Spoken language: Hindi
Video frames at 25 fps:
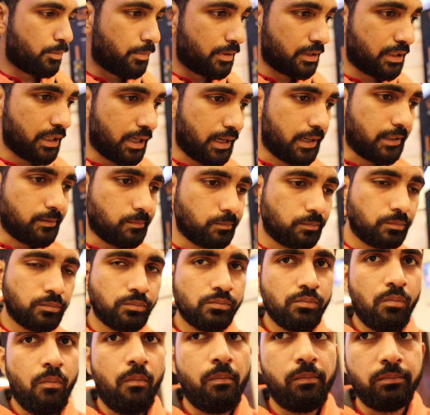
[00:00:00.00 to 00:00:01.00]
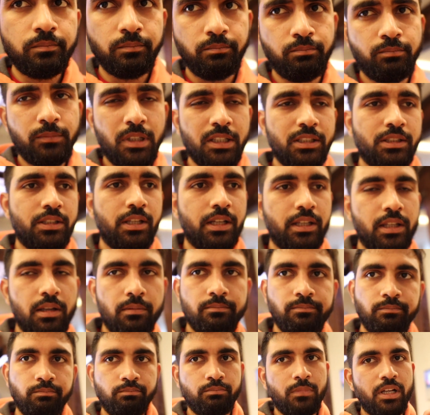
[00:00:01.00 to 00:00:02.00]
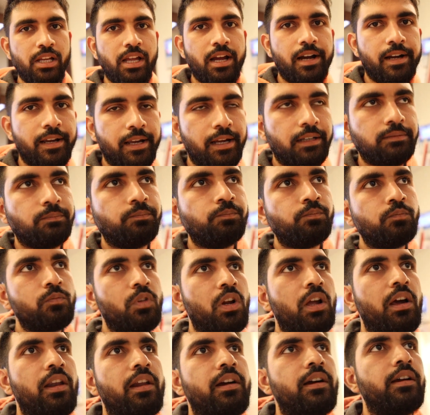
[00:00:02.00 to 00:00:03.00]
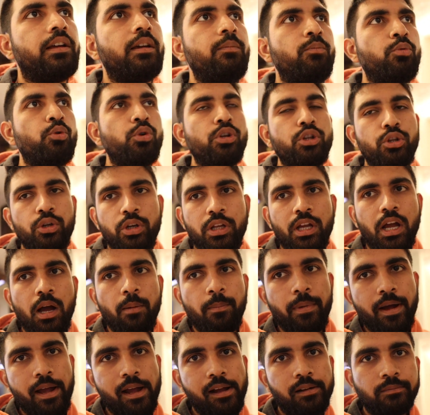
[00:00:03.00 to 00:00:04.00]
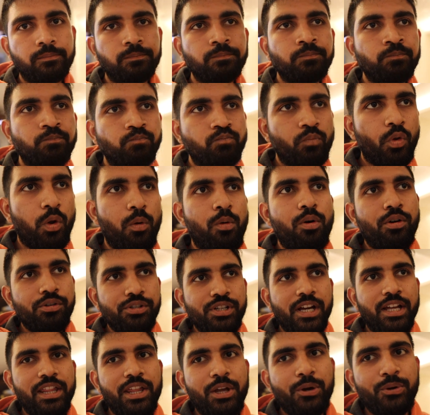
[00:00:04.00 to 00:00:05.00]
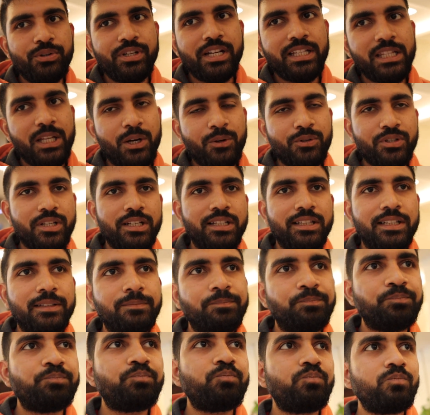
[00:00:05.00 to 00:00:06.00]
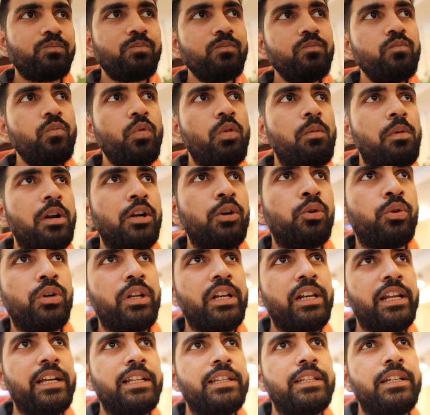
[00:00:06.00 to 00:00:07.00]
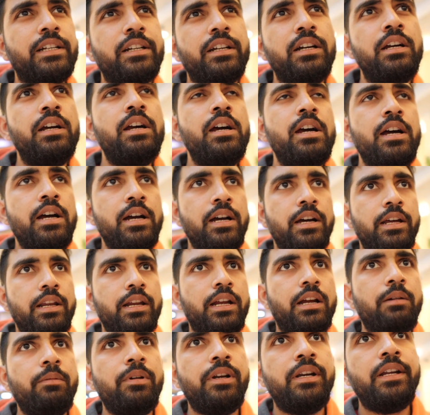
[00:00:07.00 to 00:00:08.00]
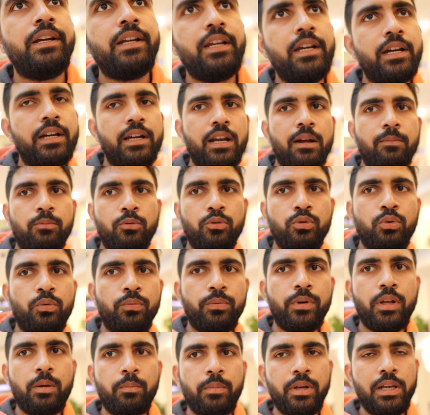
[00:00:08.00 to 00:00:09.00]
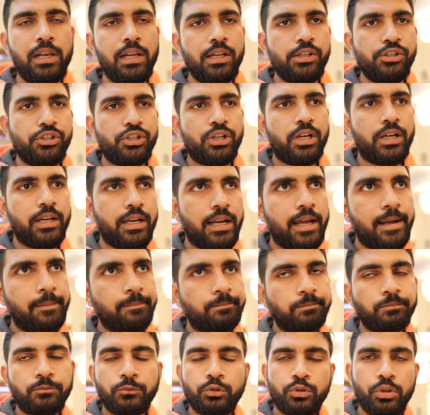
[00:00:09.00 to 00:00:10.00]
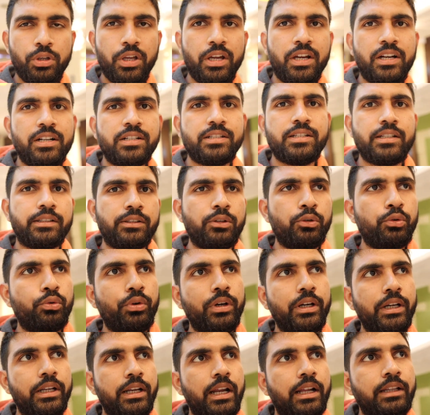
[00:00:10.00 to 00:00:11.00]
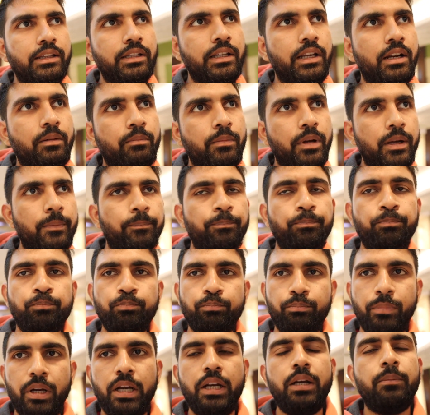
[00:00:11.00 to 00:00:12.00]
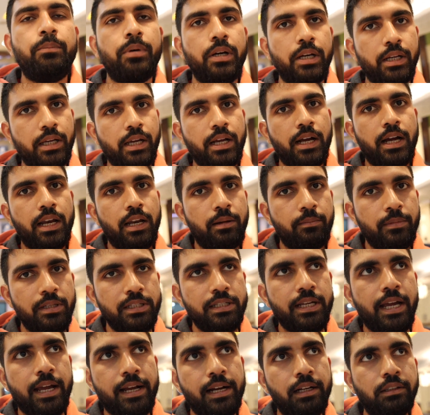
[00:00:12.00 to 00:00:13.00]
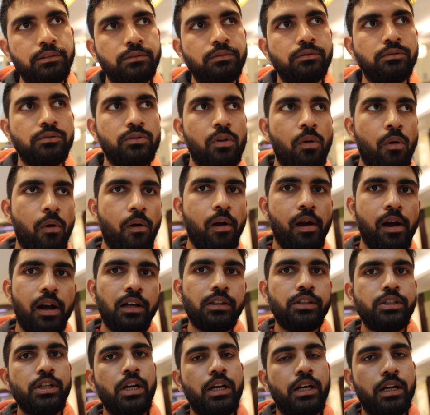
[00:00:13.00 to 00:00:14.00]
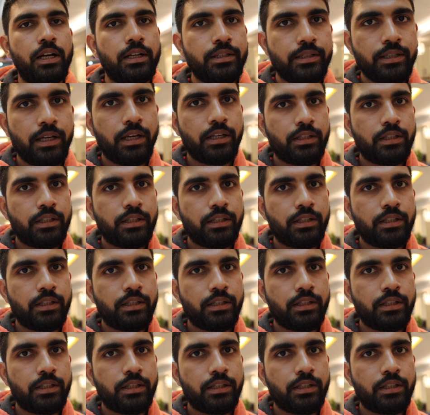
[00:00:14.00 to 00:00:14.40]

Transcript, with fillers: पर बता रहे हैं मस्त एकदम मज़ा आ गया खाना खा के पूरी तो नहीं खा पाया बहुत ज़्यादा ही हो जाता है उसके अंदर वैट तो होटल के अंदर रिकमेंड है कि अगर आपको दोपहर में लंच करना है तो ये कर सकते हो ट्वेंटी नाइन धीरम में पेट भर के खाना मिल जाएगा अच्छा खासा